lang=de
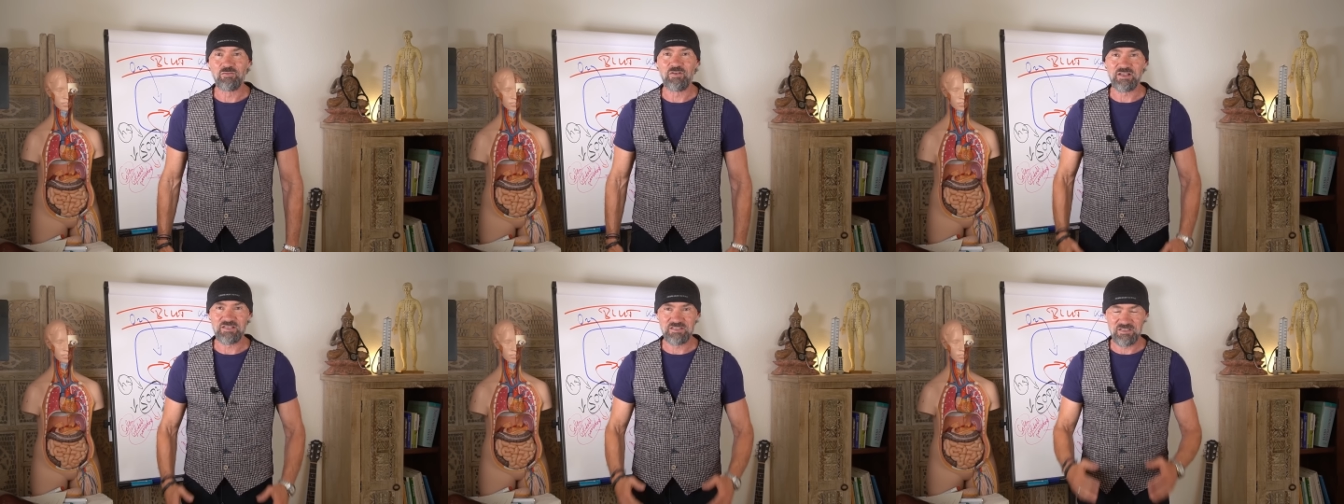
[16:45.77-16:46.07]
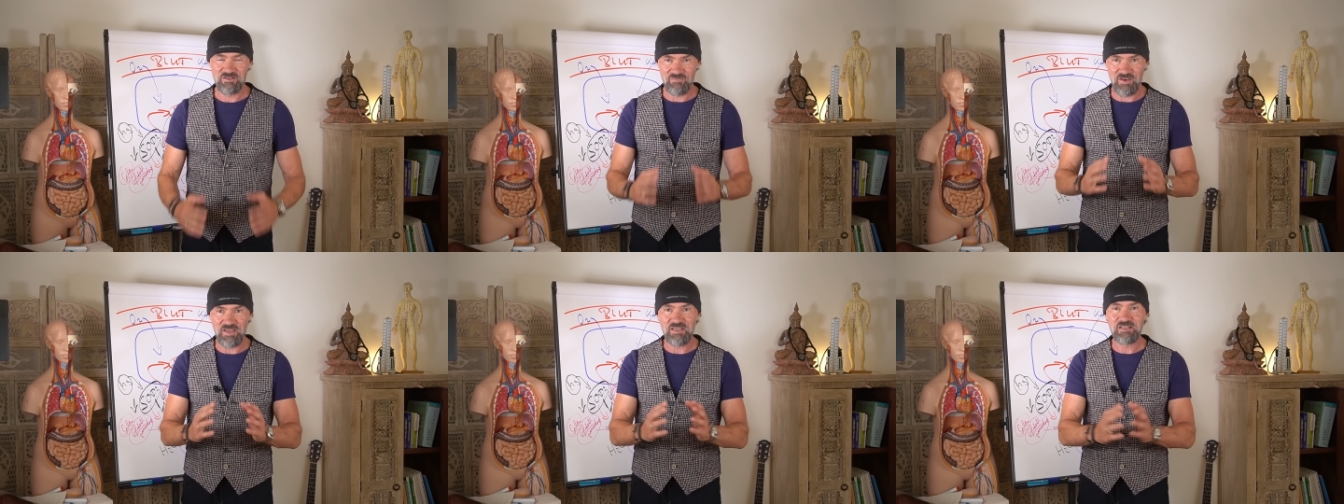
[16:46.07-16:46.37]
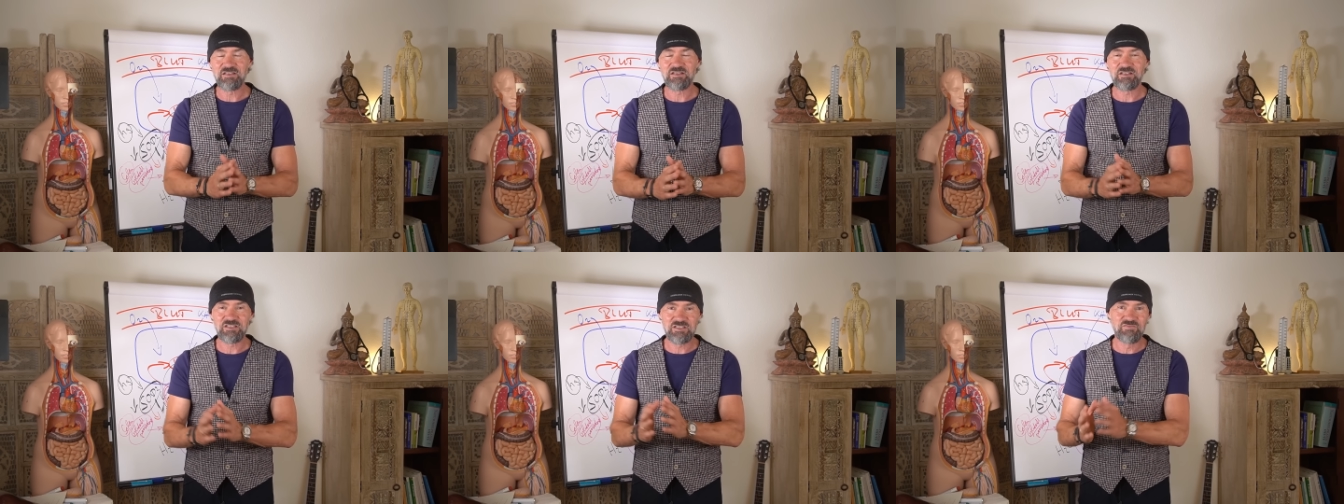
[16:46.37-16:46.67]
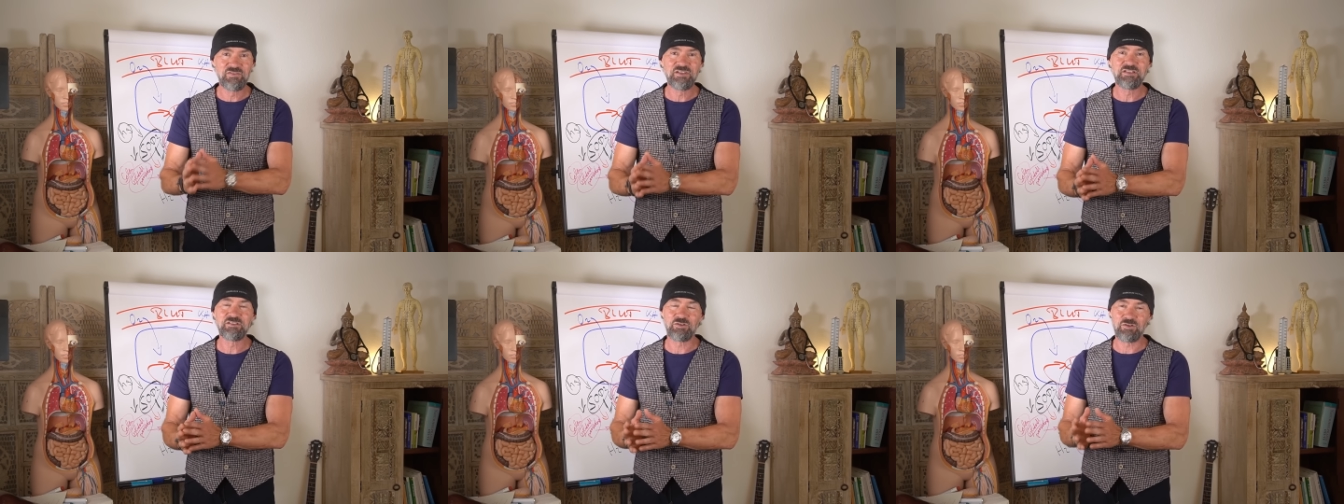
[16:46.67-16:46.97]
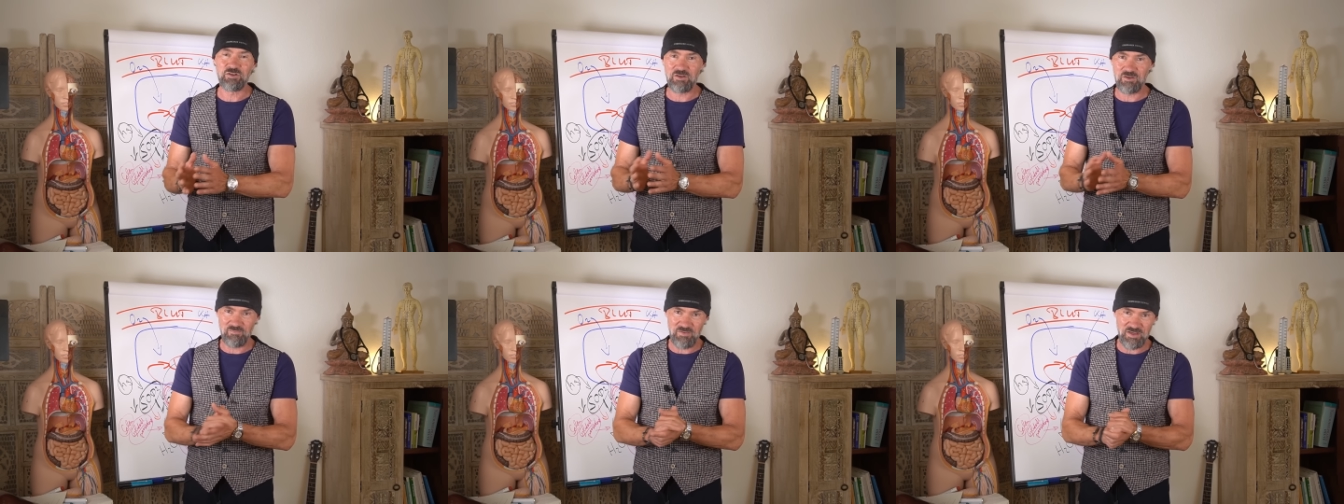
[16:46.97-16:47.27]
was weiteres wisst
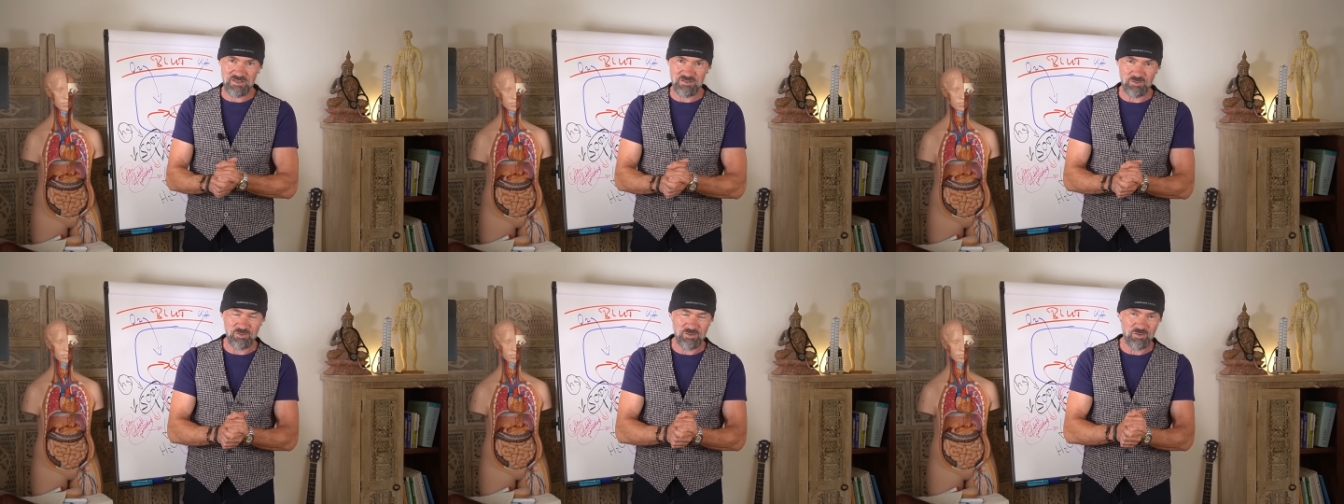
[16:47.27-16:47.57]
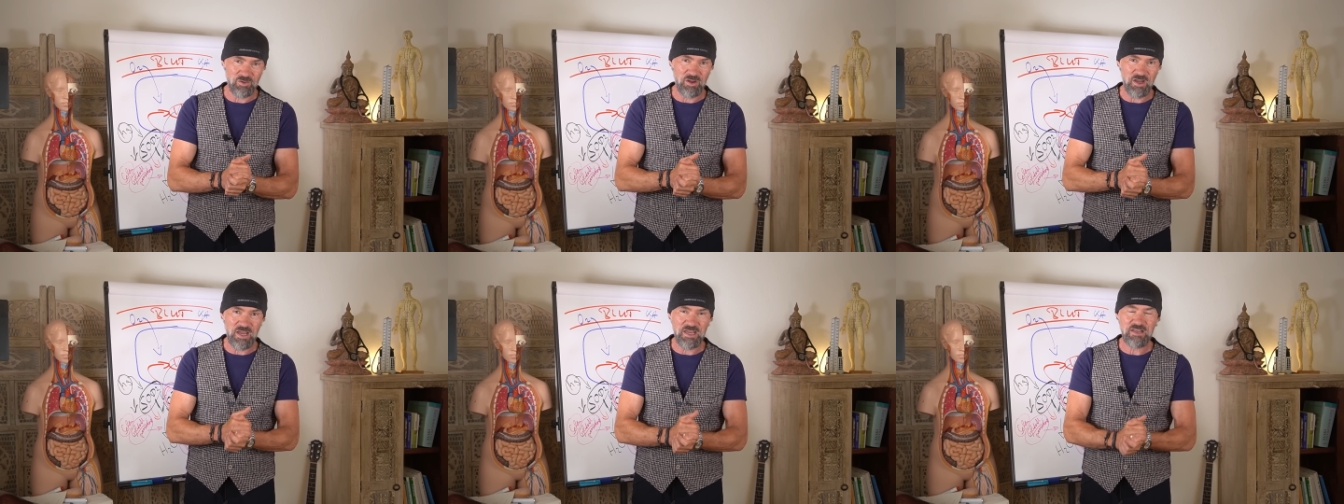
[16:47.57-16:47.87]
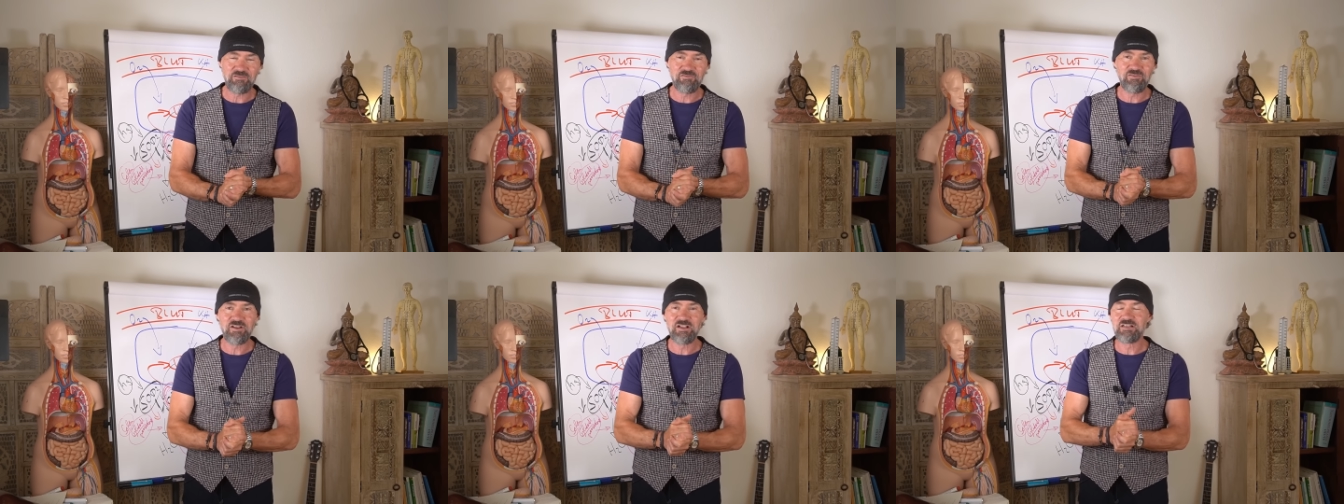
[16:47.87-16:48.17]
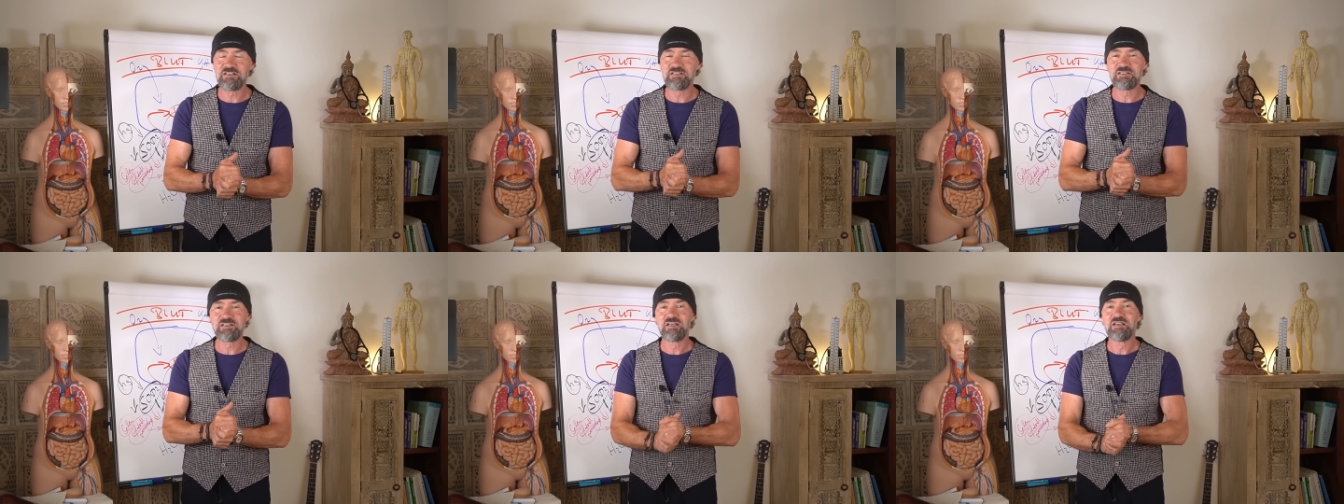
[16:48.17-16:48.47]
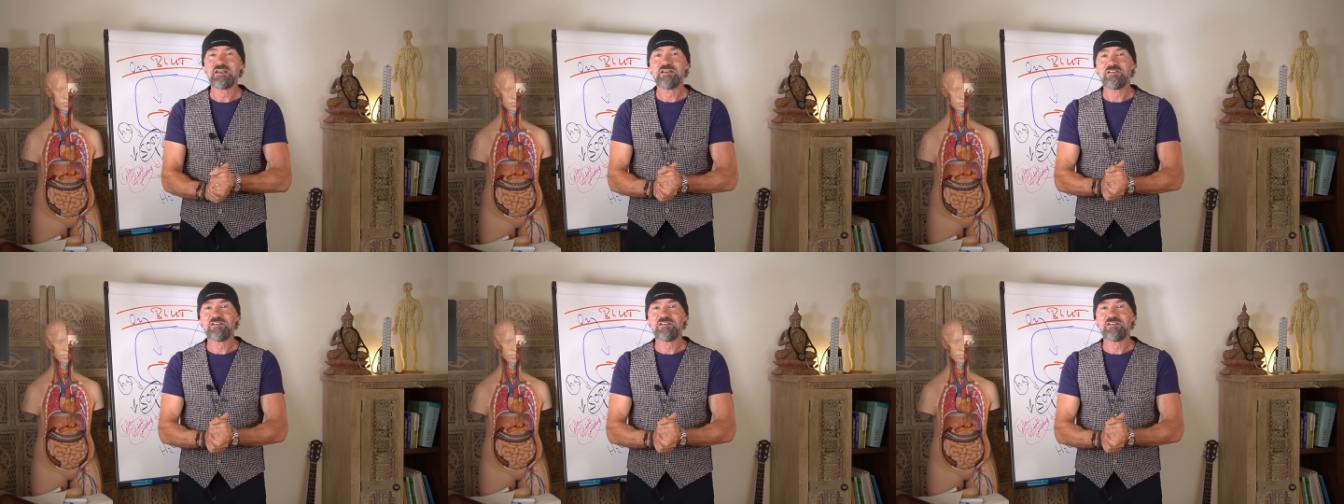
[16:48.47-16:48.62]
oder was euch noch einfällt,